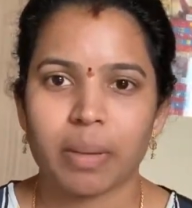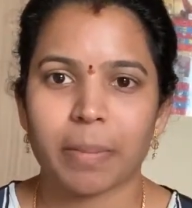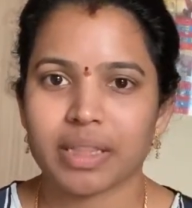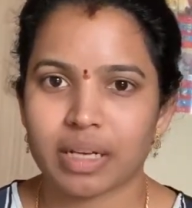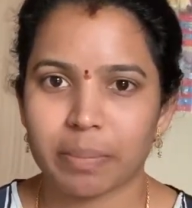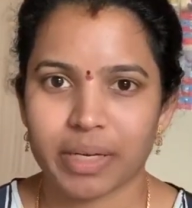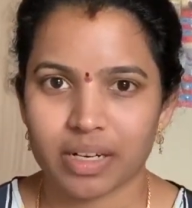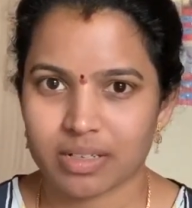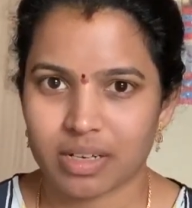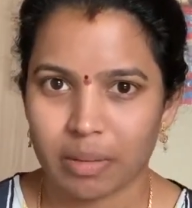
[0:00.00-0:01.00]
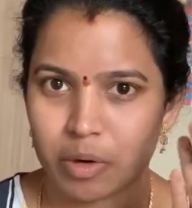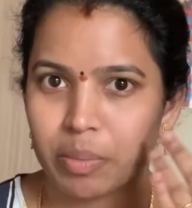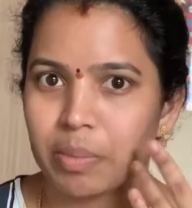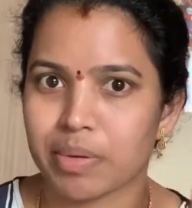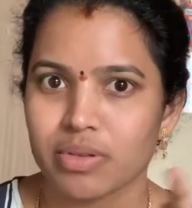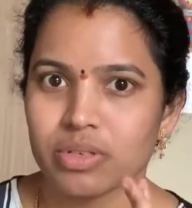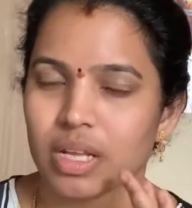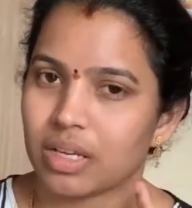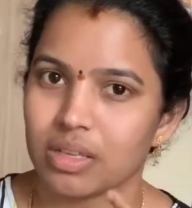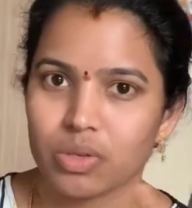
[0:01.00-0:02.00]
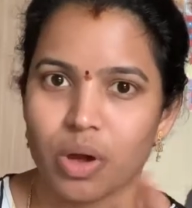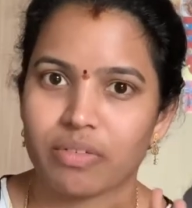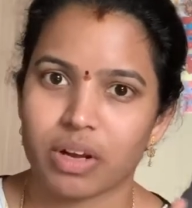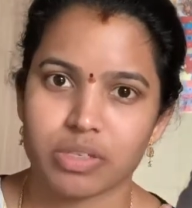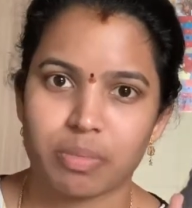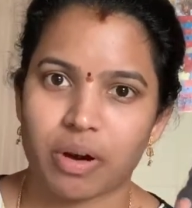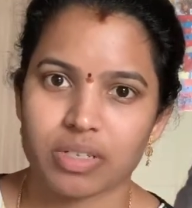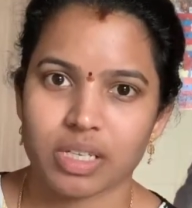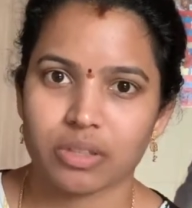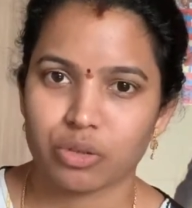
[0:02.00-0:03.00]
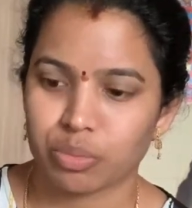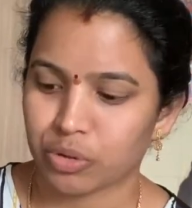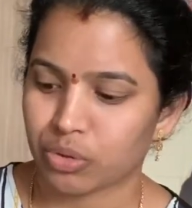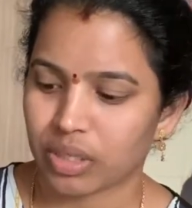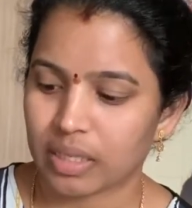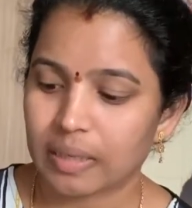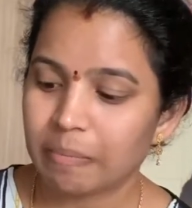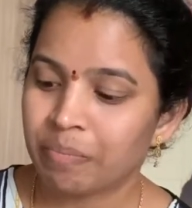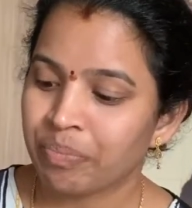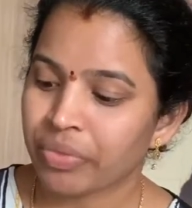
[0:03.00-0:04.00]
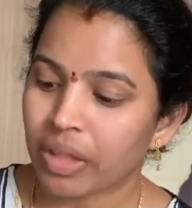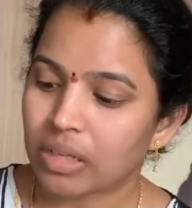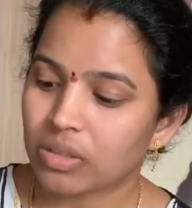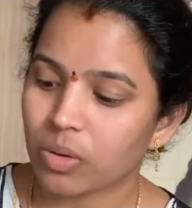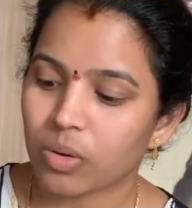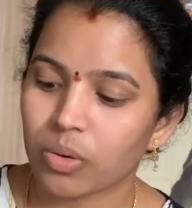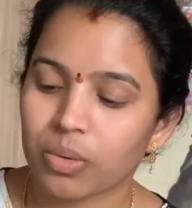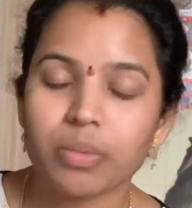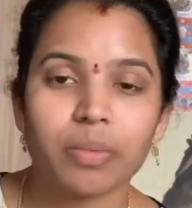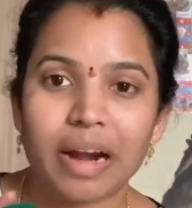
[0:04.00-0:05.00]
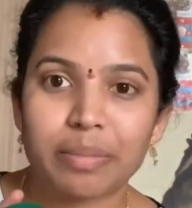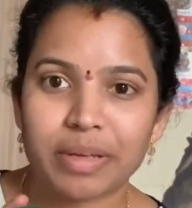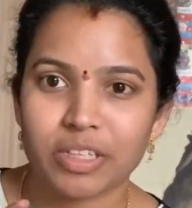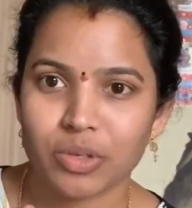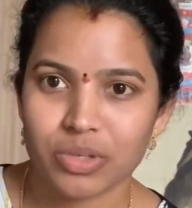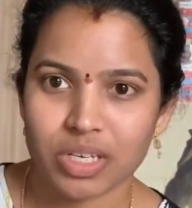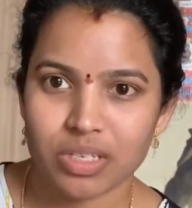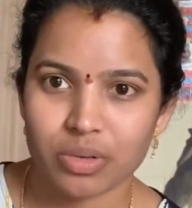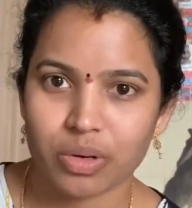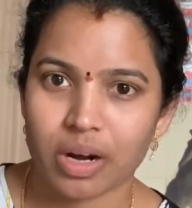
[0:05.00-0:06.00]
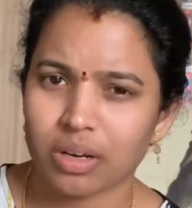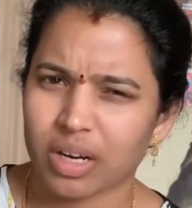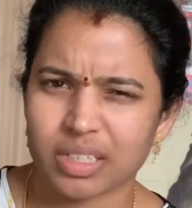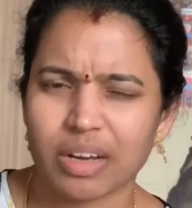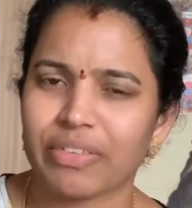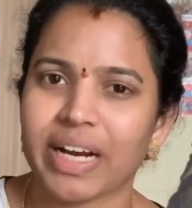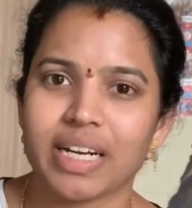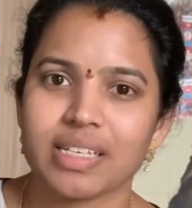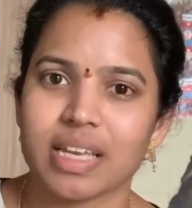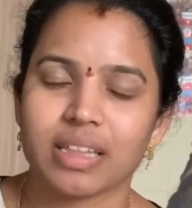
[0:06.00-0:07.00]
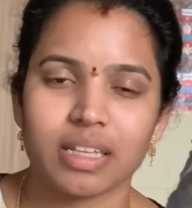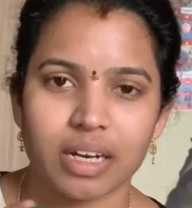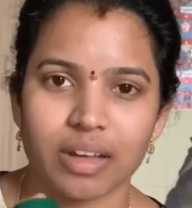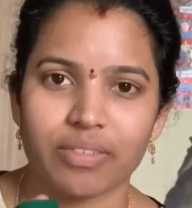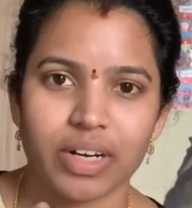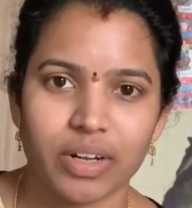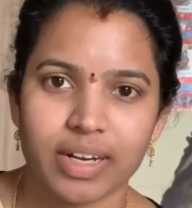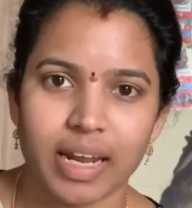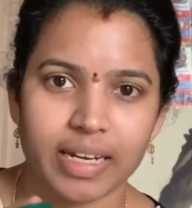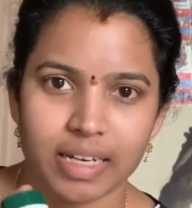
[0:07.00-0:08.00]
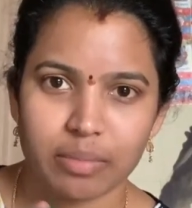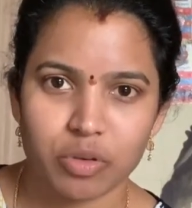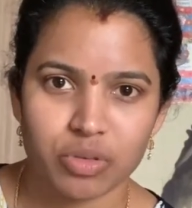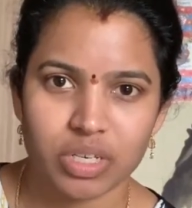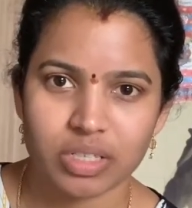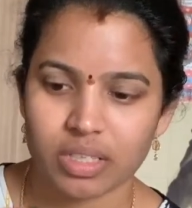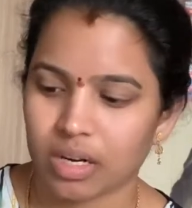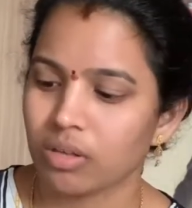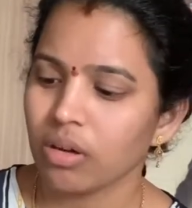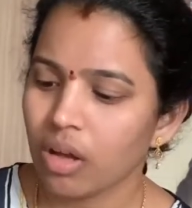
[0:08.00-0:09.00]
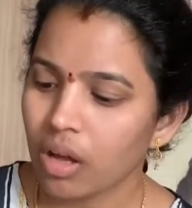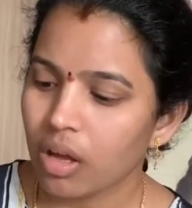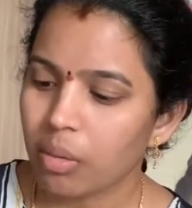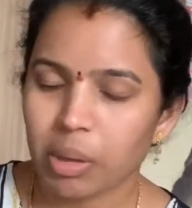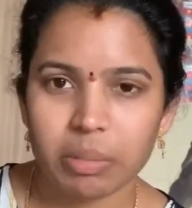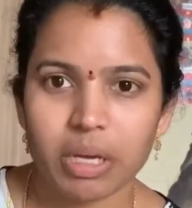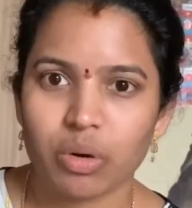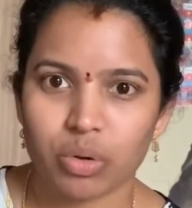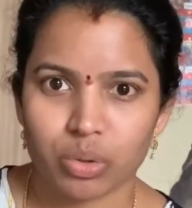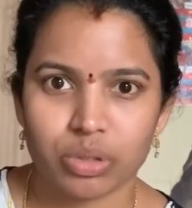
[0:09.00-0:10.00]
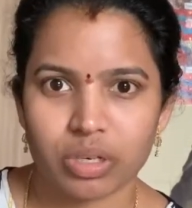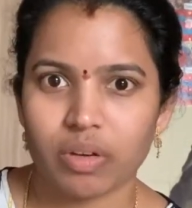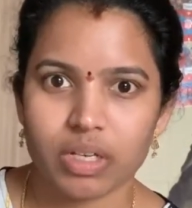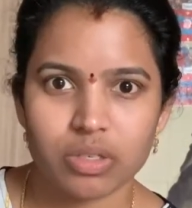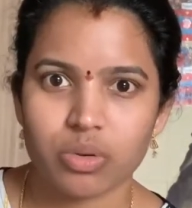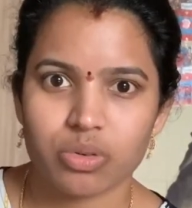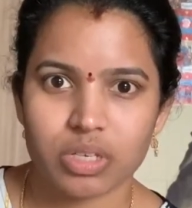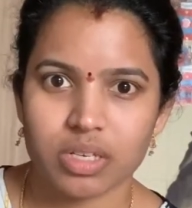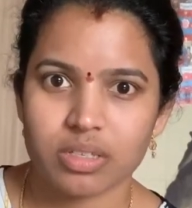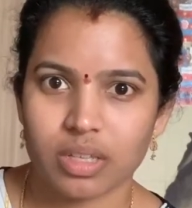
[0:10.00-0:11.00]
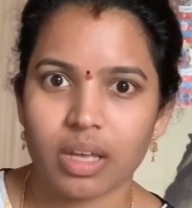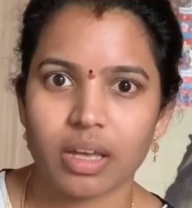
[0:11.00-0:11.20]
మంత్లీ పీరియడ్స్ టైంలో పింపుల్స్ వస్తాయి కదా సో అవి నాకు స్పాట్స్ కింద ఉండిపోతుంటాయి సో వాటి మీద యూస్ చేస్తూ ఉన్నాను కరెక్ట్గా ఫైవ్ డేస్ అయింది నేను ఎవ్రీడే నైట్ టైం యూస్ చేస్తున్నాను మేబీ ఇంకో టూ త్రీ వీక్స్ యూస్ చేస్తే